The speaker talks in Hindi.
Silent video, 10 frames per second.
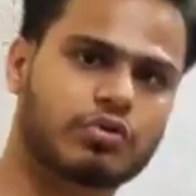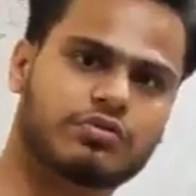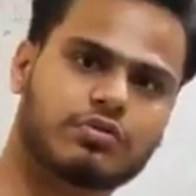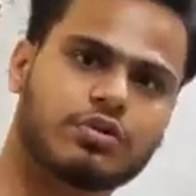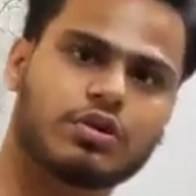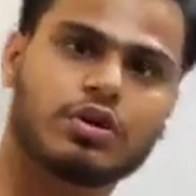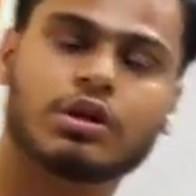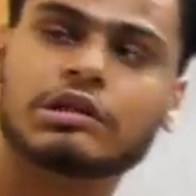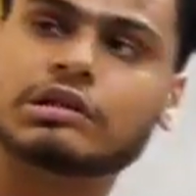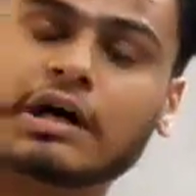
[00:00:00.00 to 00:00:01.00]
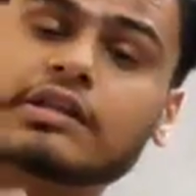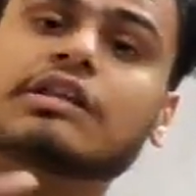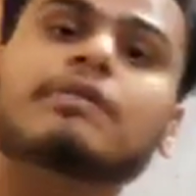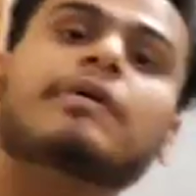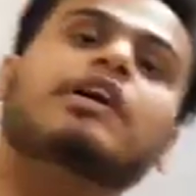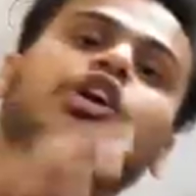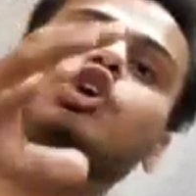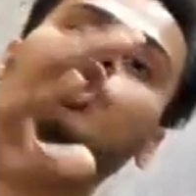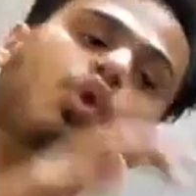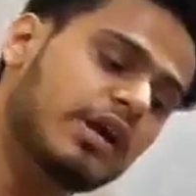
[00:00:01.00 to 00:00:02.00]
फोर्स धरती
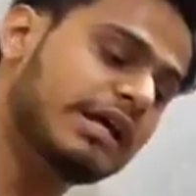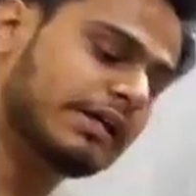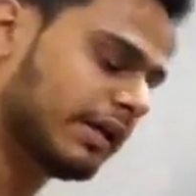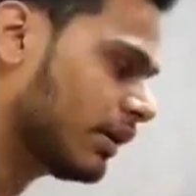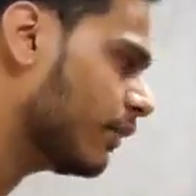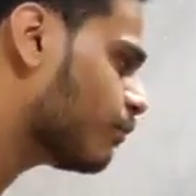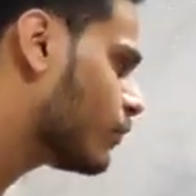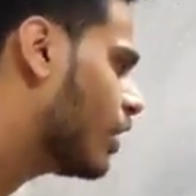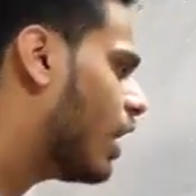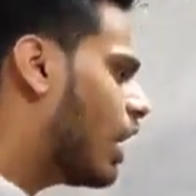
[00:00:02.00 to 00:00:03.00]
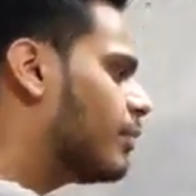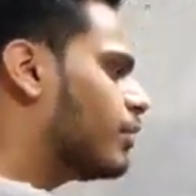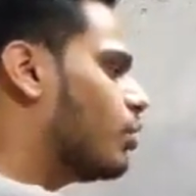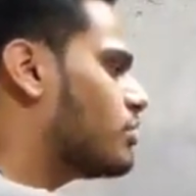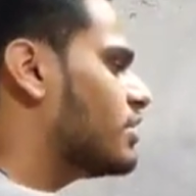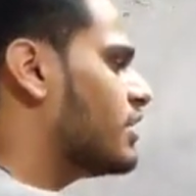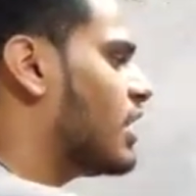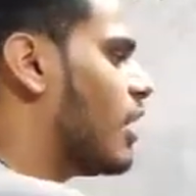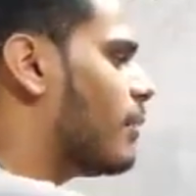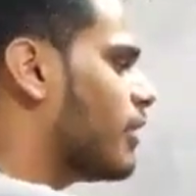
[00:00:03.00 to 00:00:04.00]
में क्यों नहीं गिर रहा आप कहोगे सर
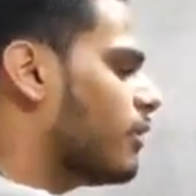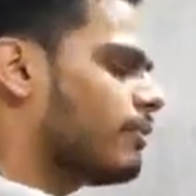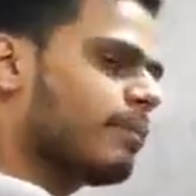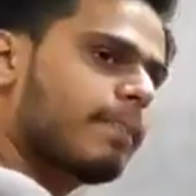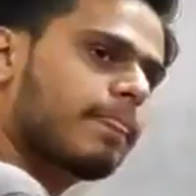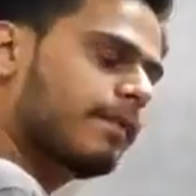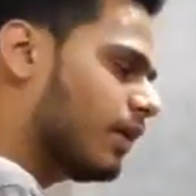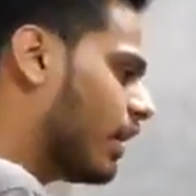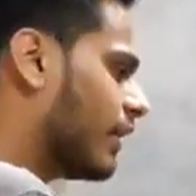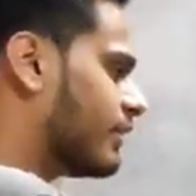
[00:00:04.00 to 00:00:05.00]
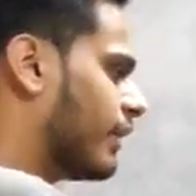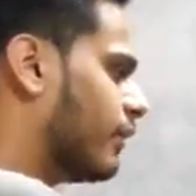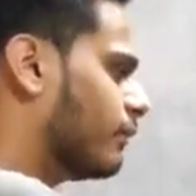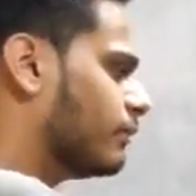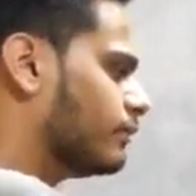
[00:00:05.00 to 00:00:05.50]
यहां पे अर्थ है